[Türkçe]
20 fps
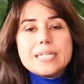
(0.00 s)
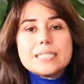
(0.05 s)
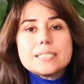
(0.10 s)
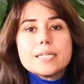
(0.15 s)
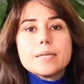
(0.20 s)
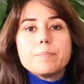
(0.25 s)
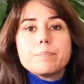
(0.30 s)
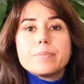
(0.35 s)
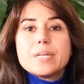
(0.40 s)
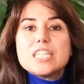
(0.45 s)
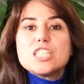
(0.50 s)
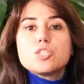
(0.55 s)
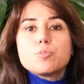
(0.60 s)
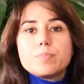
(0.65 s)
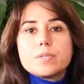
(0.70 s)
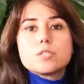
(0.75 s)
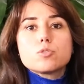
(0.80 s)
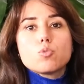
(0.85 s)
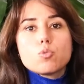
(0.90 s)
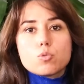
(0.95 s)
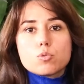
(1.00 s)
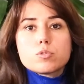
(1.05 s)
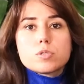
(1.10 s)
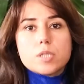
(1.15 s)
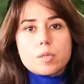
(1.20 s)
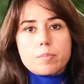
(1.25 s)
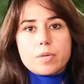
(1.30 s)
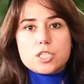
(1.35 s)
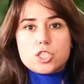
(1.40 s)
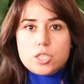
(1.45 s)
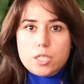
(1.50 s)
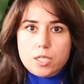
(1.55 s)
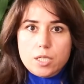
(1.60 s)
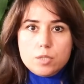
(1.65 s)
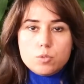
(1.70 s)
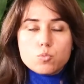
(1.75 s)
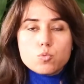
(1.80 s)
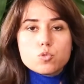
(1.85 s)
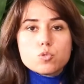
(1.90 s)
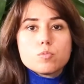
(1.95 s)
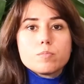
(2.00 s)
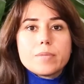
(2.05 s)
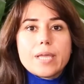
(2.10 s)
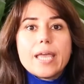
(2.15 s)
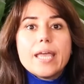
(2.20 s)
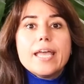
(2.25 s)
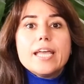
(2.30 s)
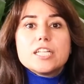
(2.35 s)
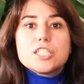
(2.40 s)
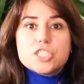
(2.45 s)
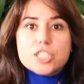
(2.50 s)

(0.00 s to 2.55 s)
Bir de 519 ile başlayan uzun bir